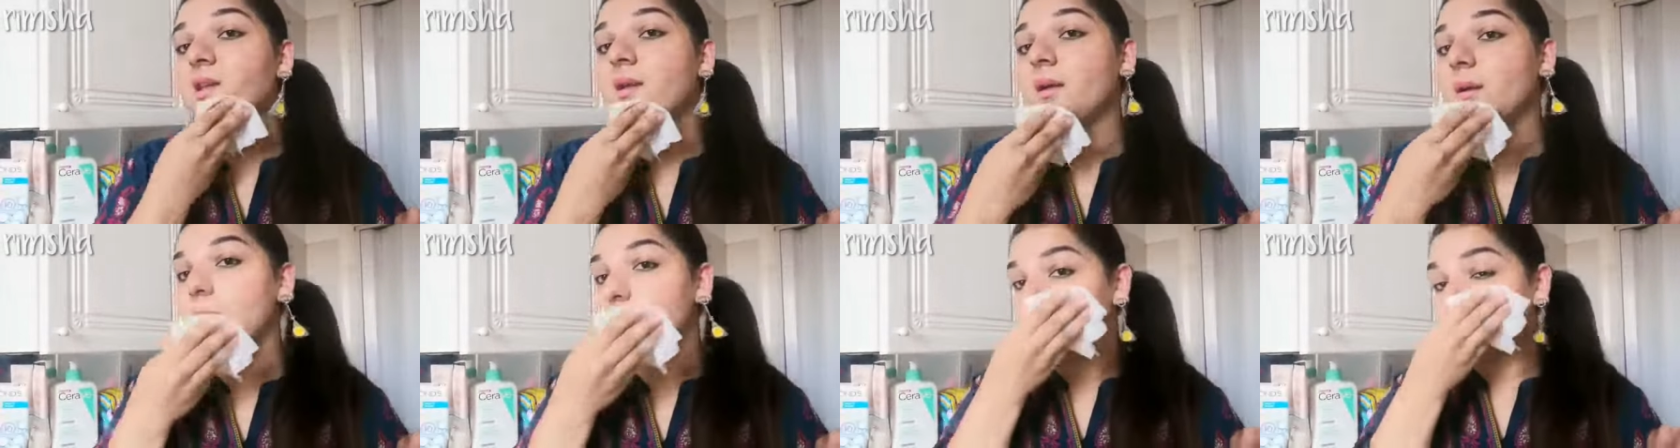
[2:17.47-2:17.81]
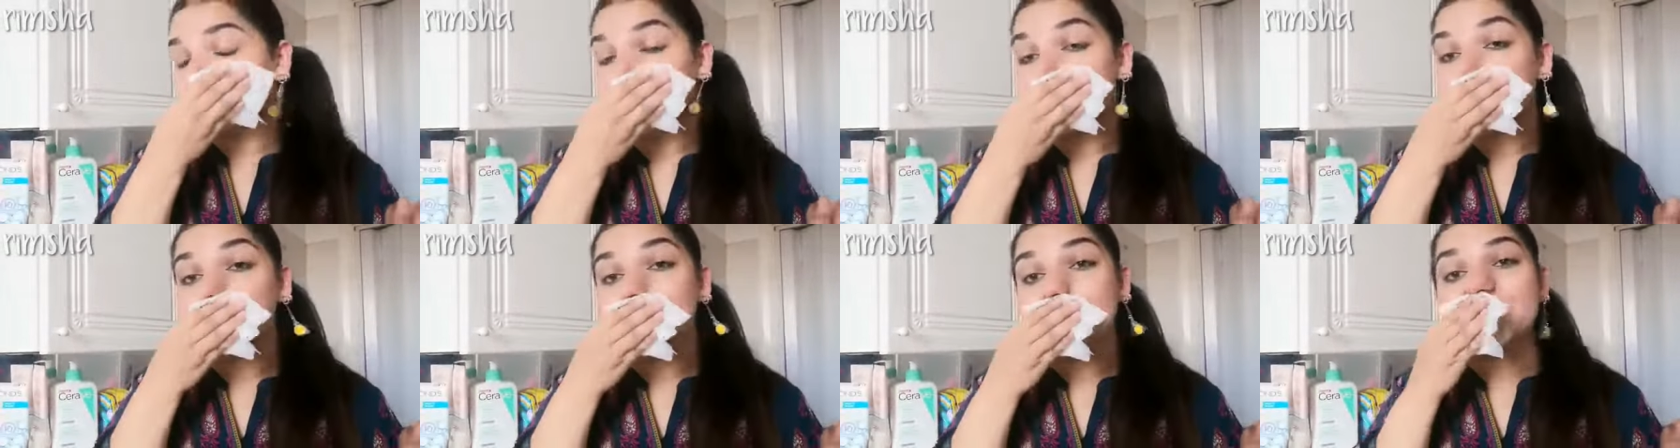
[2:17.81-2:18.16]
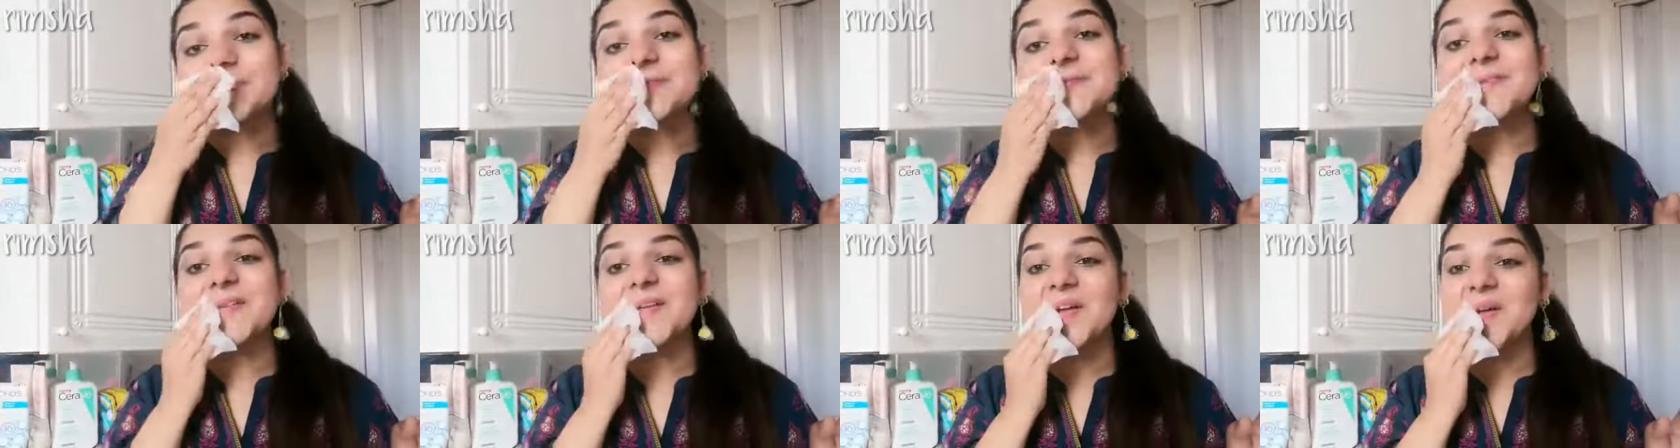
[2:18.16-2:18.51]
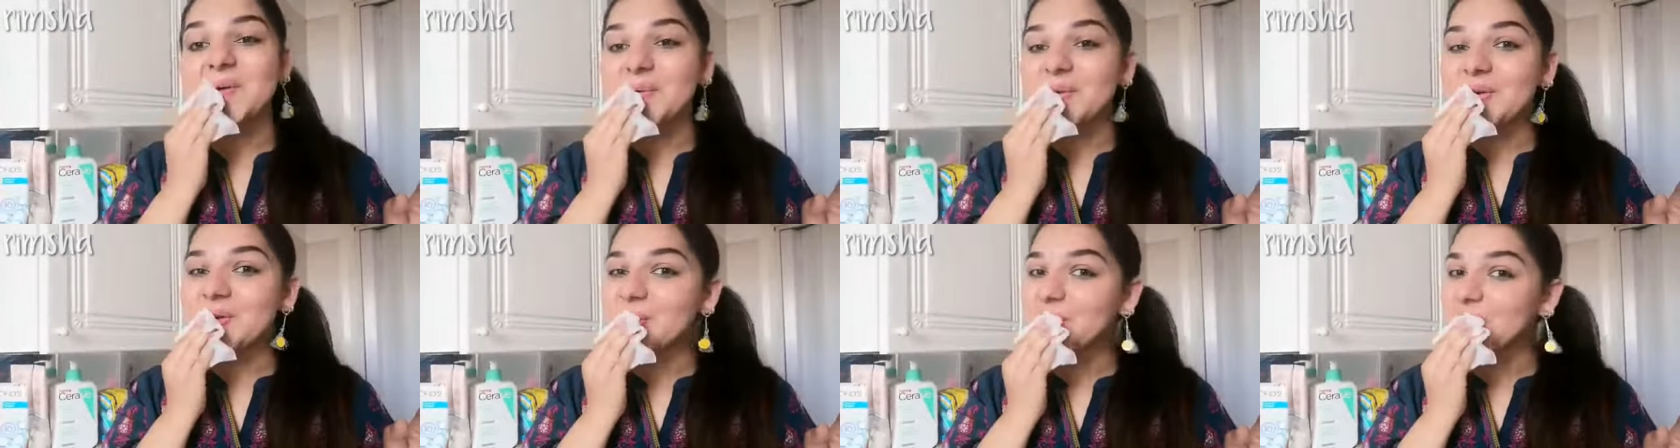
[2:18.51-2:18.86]
हैं हम
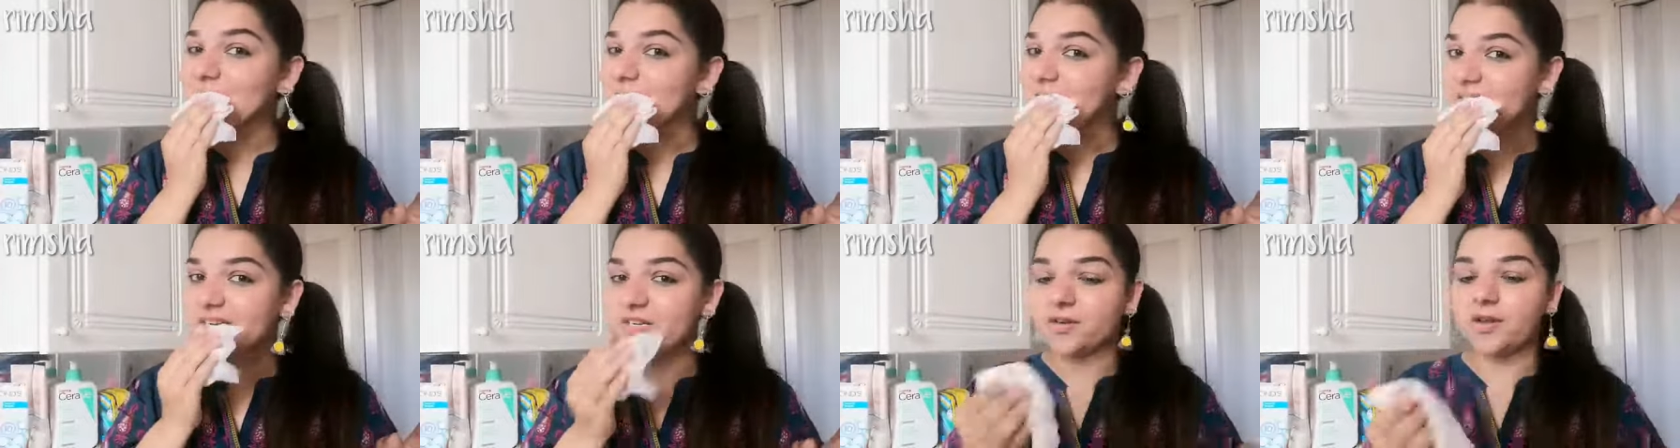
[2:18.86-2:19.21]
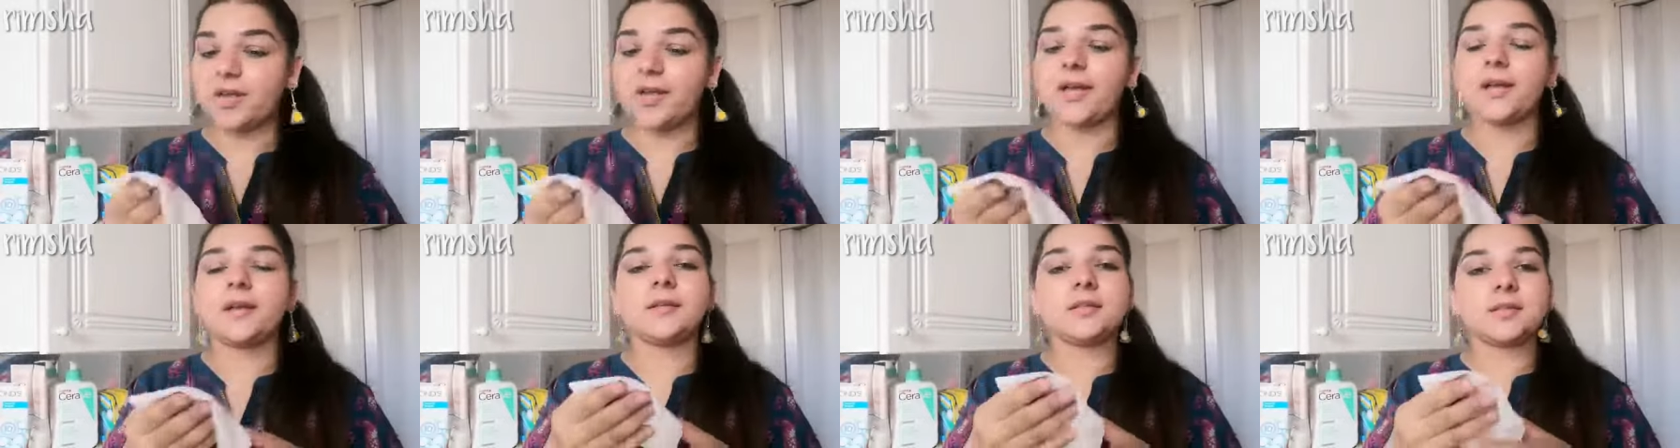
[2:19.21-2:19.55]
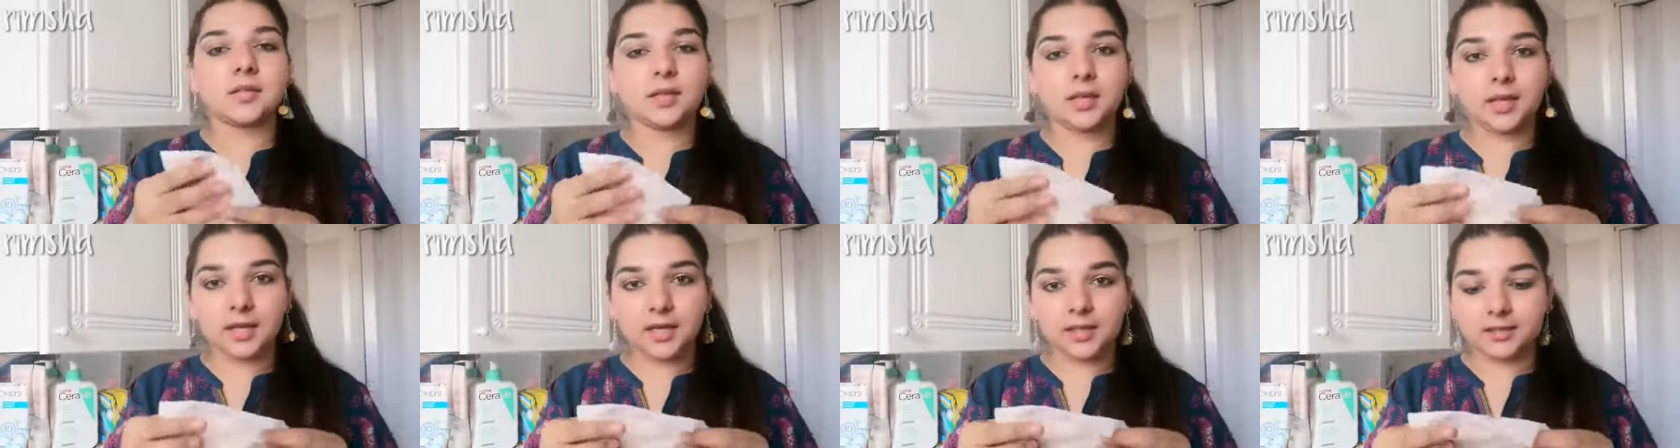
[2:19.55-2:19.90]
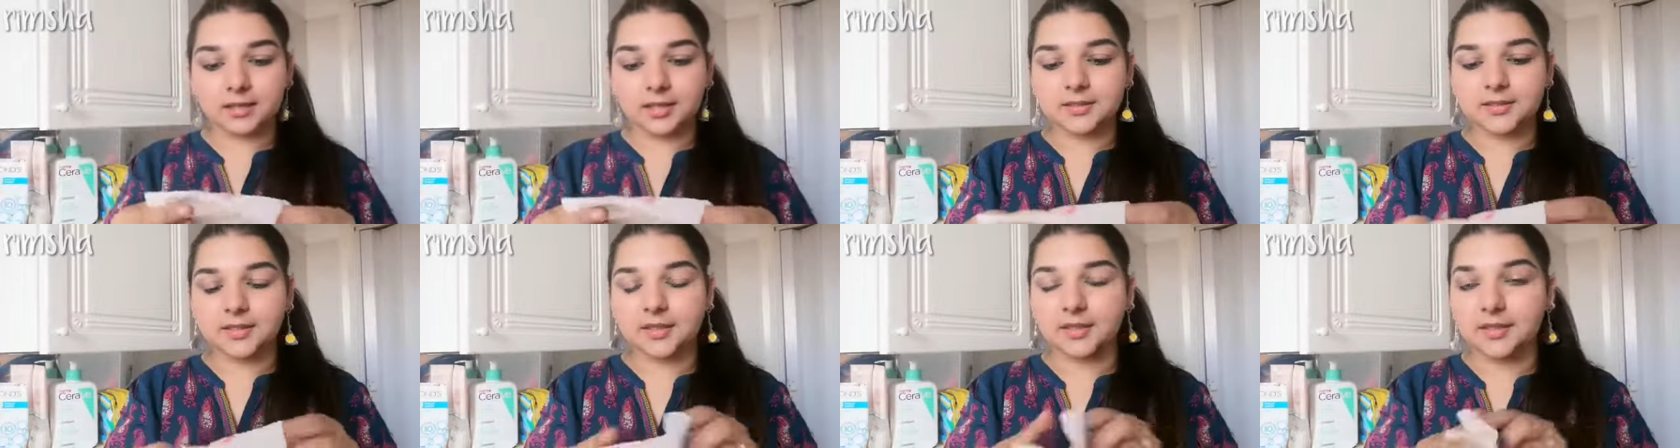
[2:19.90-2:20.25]
अभी हमारी जो है असलियत
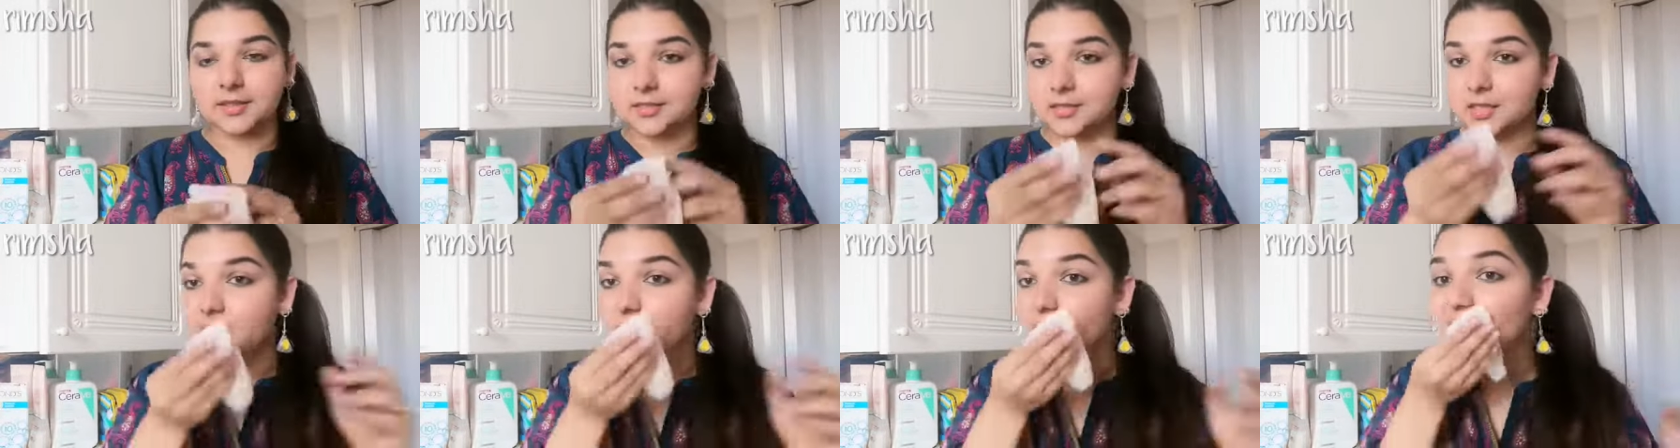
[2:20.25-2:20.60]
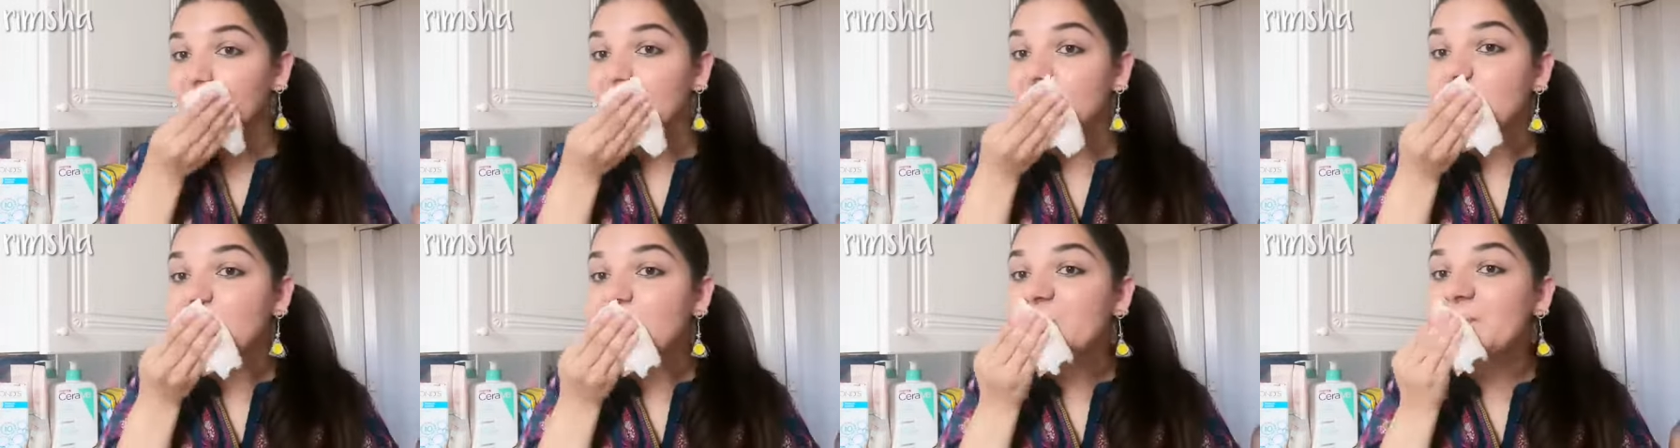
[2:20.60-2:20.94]
आ जाएगी सामने